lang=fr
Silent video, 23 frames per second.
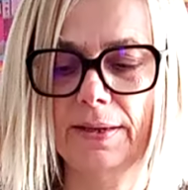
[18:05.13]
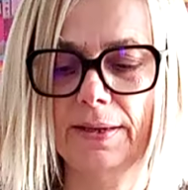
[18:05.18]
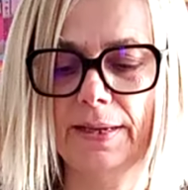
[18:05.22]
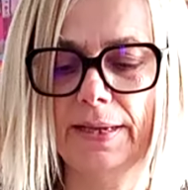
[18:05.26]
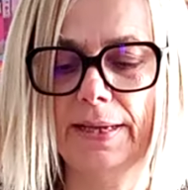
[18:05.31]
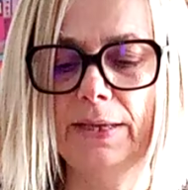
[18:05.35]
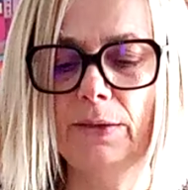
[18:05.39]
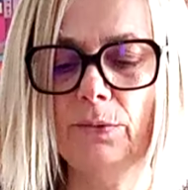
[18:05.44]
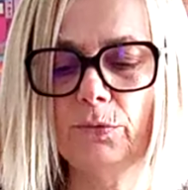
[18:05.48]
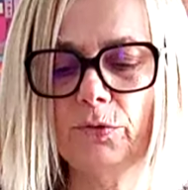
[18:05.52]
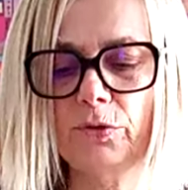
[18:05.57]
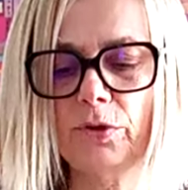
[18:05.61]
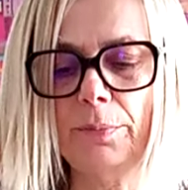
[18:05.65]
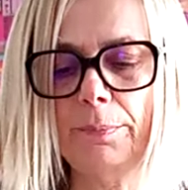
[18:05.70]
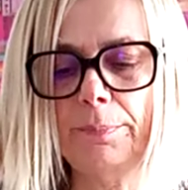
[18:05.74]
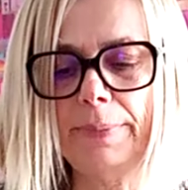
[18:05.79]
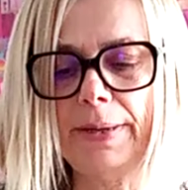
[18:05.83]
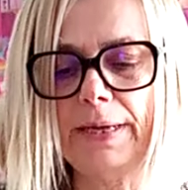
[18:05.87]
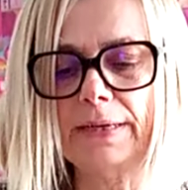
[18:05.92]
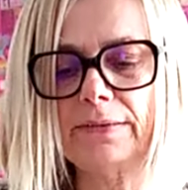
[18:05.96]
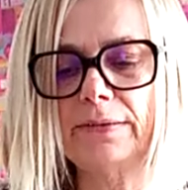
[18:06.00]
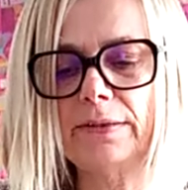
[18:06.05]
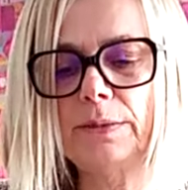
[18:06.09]
Et nous sommes
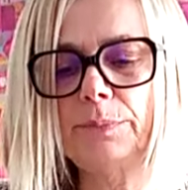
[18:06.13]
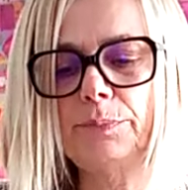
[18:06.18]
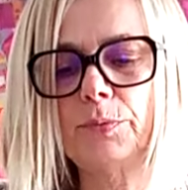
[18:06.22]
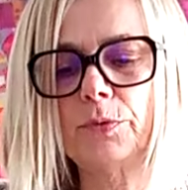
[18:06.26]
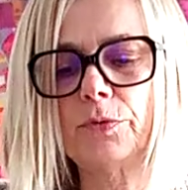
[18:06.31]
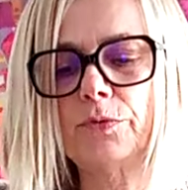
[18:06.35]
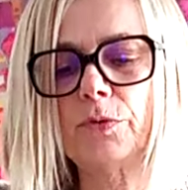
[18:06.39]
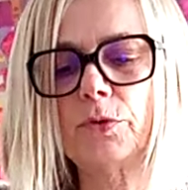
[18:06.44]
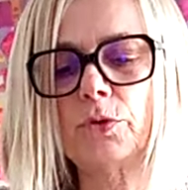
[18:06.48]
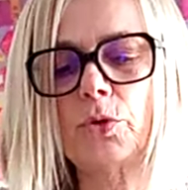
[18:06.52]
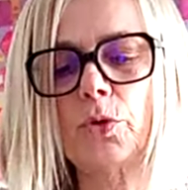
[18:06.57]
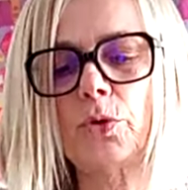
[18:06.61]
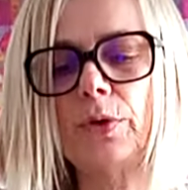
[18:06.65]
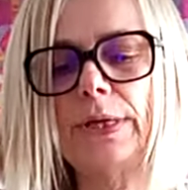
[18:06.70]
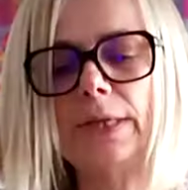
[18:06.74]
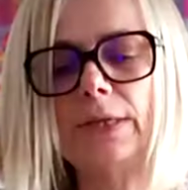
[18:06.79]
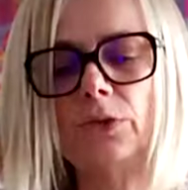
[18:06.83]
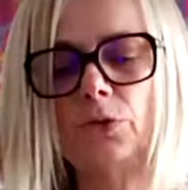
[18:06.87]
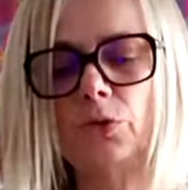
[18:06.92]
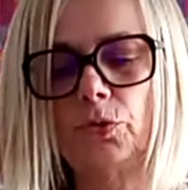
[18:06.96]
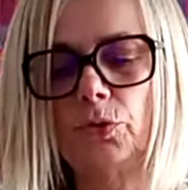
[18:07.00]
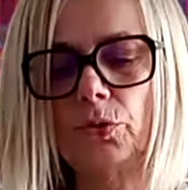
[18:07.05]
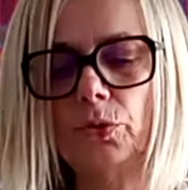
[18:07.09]
partis pour votre
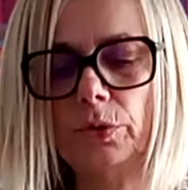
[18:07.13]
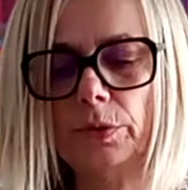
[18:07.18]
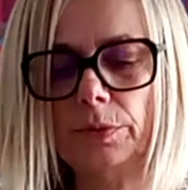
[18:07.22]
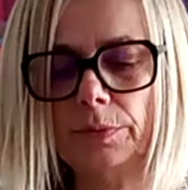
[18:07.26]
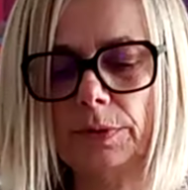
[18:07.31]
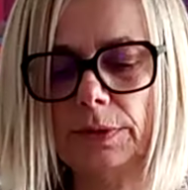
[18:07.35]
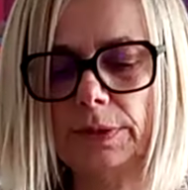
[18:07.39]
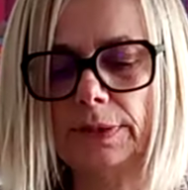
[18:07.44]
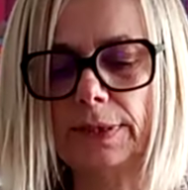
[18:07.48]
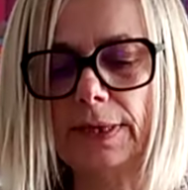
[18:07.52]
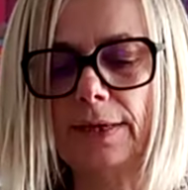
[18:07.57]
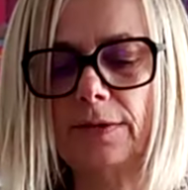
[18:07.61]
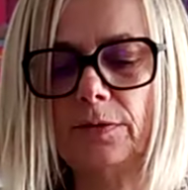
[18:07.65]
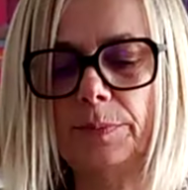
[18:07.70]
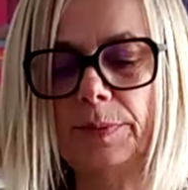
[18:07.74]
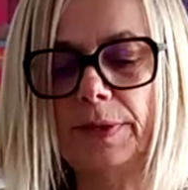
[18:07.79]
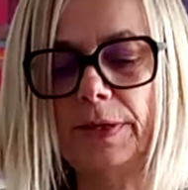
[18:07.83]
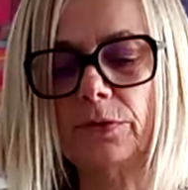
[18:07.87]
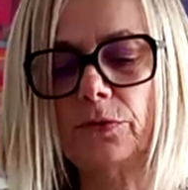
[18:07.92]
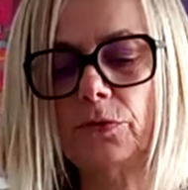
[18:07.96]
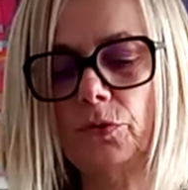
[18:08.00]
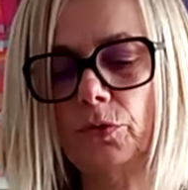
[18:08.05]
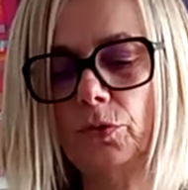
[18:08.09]
lecture qui reste
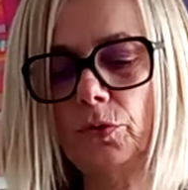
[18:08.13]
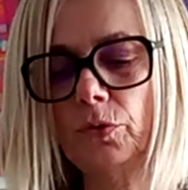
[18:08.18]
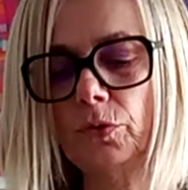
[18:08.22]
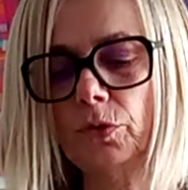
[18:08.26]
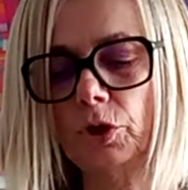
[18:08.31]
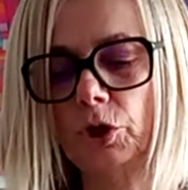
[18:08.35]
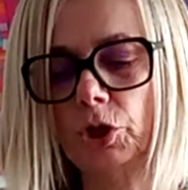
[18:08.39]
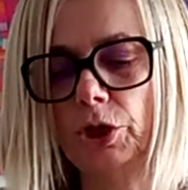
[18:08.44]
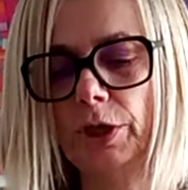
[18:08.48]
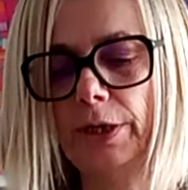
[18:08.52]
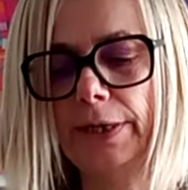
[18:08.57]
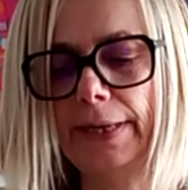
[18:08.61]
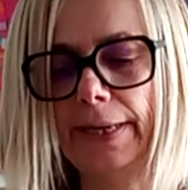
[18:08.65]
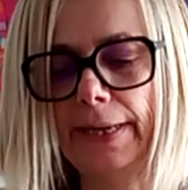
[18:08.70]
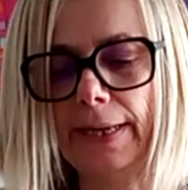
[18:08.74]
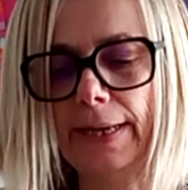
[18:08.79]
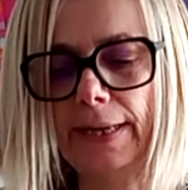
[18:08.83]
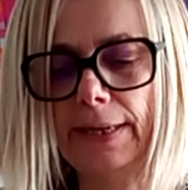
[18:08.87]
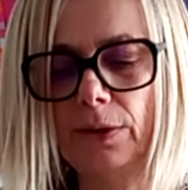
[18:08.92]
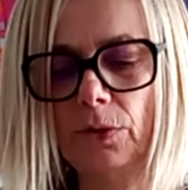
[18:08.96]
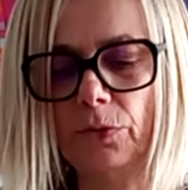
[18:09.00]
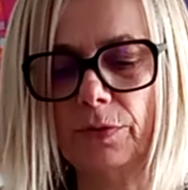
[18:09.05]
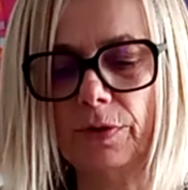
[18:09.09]
bien sûr
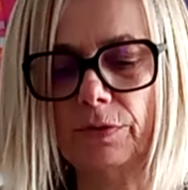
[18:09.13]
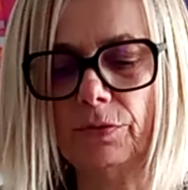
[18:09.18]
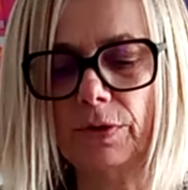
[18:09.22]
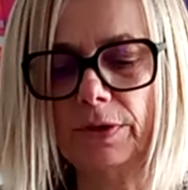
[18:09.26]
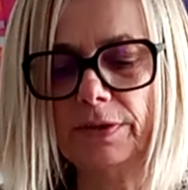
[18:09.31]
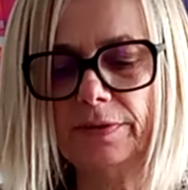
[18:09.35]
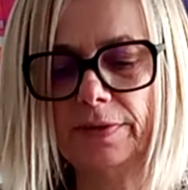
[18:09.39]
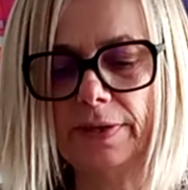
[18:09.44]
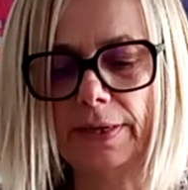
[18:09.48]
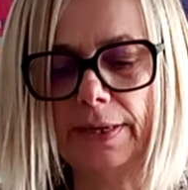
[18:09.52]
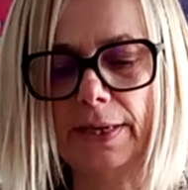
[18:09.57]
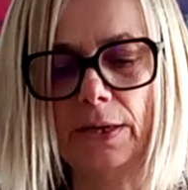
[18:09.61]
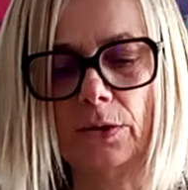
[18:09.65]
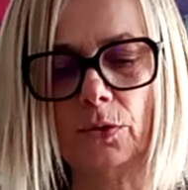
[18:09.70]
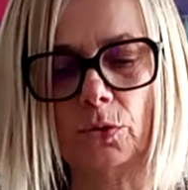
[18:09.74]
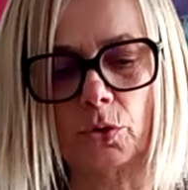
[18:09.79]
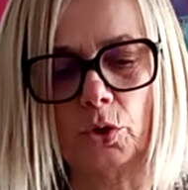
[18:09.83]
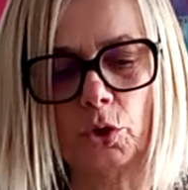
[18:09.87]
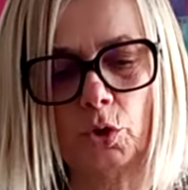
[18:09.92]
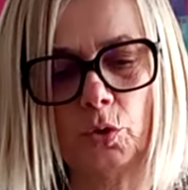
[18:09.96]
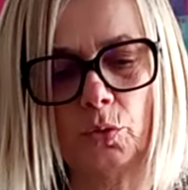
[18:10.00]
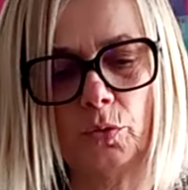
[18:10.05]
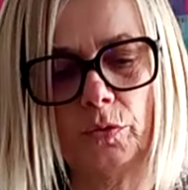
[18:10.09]
générale et on va voir s'il y a quelque
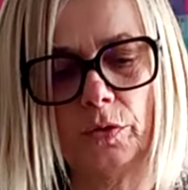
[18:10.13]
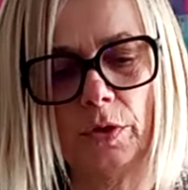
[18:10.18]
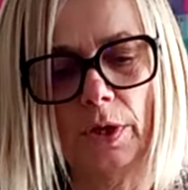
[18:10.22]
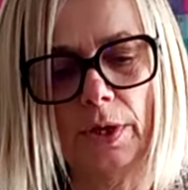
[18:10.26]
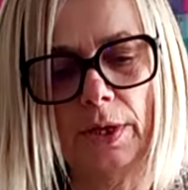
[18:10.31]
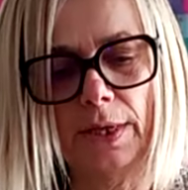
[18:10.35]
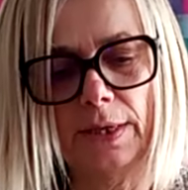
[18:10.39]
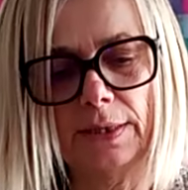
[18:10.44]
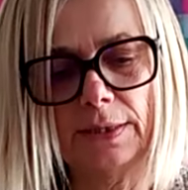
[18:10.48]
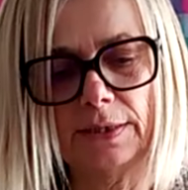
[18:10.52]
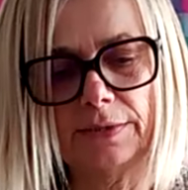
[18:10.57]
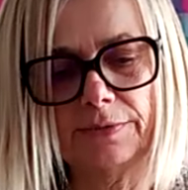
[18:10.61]
chose qui